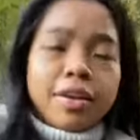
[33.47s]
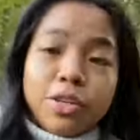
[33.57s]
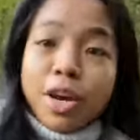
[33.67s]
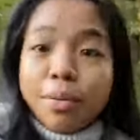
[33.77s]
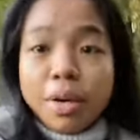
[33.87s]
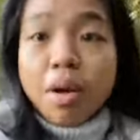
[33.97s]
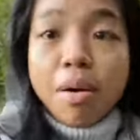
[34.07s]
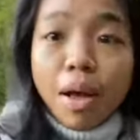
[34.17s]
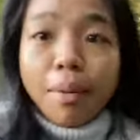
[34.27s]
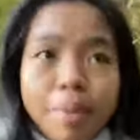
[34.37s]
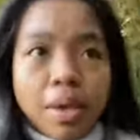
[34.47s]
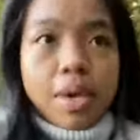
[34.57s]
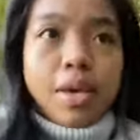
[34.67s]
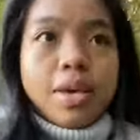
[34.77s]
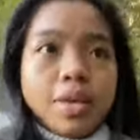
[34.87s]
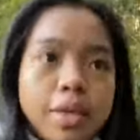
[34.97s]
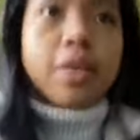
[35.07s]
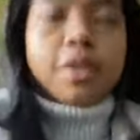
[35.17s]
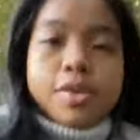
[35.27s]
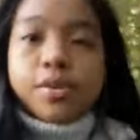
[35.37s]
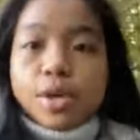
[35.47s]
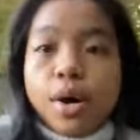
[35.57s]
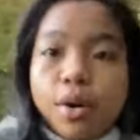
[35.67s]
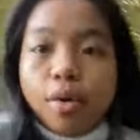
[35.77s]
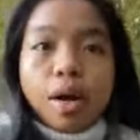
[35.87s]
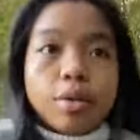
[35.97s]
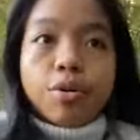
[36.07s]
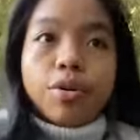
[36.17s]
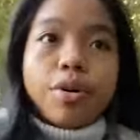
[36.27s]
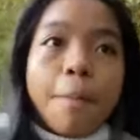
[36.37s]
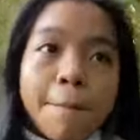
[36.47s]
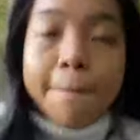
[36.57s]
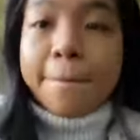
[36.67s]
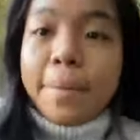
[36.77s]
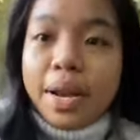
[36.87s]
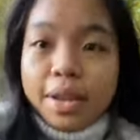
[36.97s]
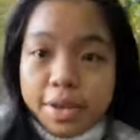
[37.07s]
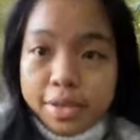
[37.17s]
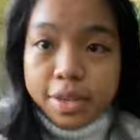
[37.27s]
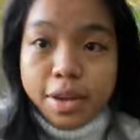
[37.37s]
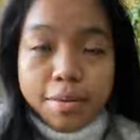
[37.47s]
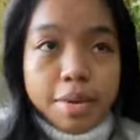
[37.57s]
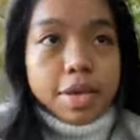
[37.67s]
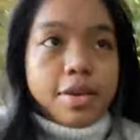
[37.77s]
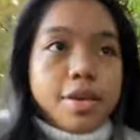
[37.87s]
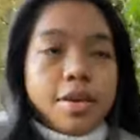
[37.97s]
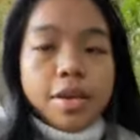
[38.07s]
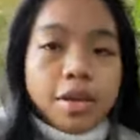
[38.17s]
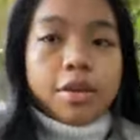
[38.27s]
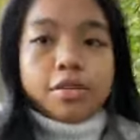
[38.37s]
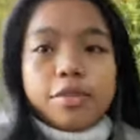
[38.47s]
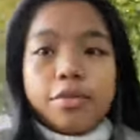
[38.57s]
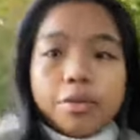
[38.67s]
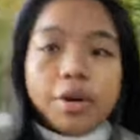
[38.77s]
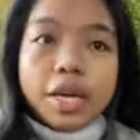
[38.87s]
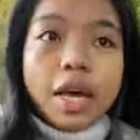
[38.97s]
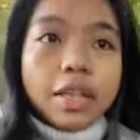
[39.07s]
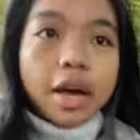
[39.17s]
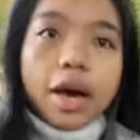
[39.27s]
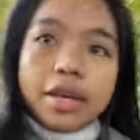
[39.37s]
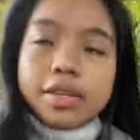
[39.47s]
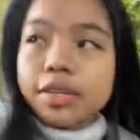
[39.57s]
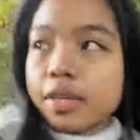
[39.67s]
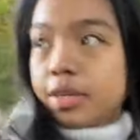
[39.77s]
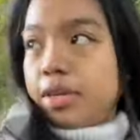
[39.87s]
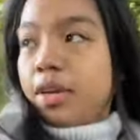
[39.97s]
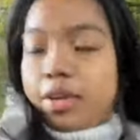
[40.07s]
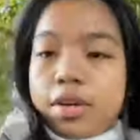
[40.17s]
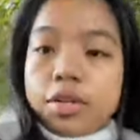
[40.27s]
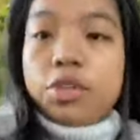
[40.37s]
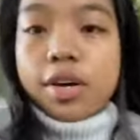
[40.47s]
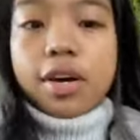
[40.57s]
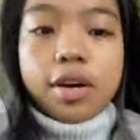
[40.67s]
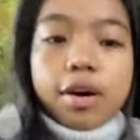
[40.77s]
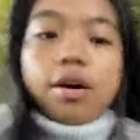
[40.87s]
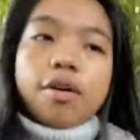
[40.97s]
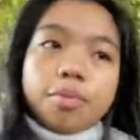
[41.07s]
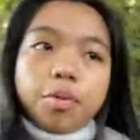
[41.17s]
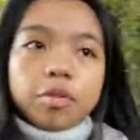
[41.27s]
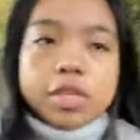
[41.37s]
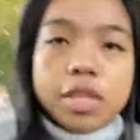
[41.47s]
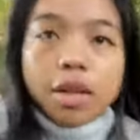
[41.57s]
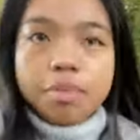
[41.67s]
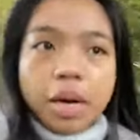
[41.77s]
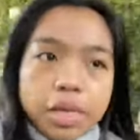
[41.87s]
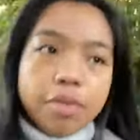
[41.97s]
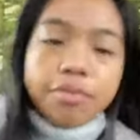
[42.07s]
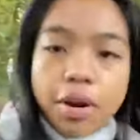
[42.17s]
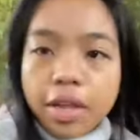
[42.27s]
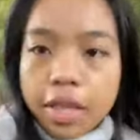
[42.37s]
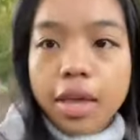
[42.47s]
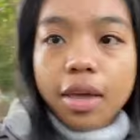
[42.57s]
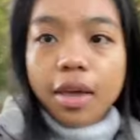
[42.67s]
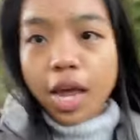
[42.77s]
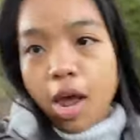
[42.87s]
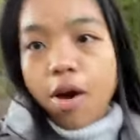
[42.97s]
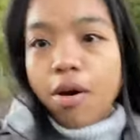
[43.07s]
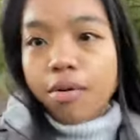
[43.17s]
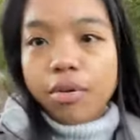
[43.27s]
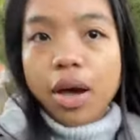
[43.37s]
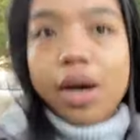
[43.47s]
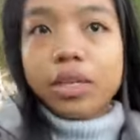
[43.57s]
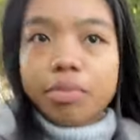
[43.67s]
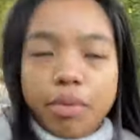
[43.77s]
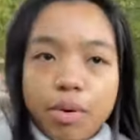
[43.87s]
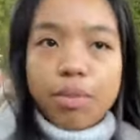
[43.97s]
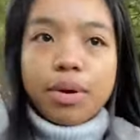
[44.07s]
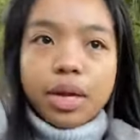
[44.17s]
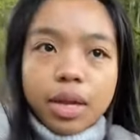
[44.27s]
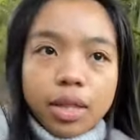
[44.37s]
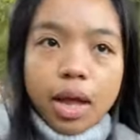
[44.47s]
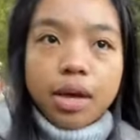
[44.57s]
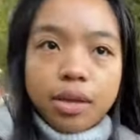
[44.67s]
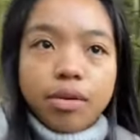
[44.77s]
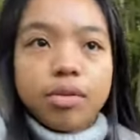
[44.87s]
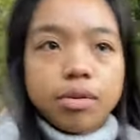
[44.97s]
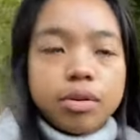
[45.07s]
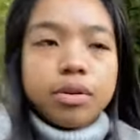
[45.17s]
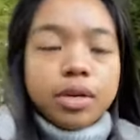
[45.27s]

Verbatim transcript: shower na ako kagabi eh. So, ano, malinis kagabi. So, ayan guys. Tsaka, bukas na naman, Friday. Oh gosh, mag-work na tayo.